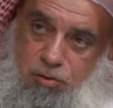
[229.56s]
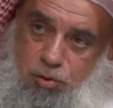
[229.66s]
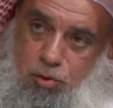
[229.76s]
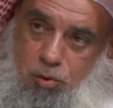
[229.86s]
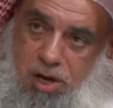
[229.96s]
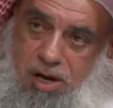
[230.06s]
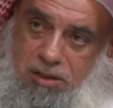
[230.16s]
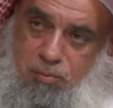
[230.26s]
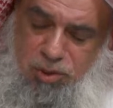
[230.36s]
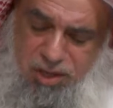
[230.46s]

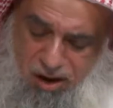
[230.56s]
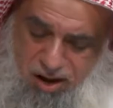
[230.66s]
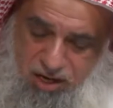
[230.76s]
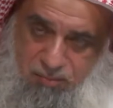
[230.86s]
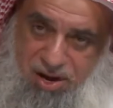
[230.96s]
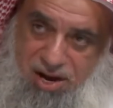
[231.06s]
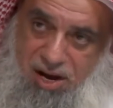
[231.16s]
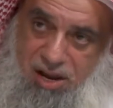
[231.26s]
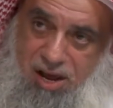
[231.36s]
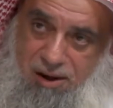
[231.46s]
جرعات متراكمة على
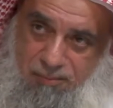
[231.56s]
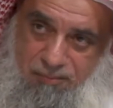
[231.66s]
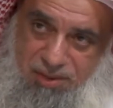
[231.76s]
القلب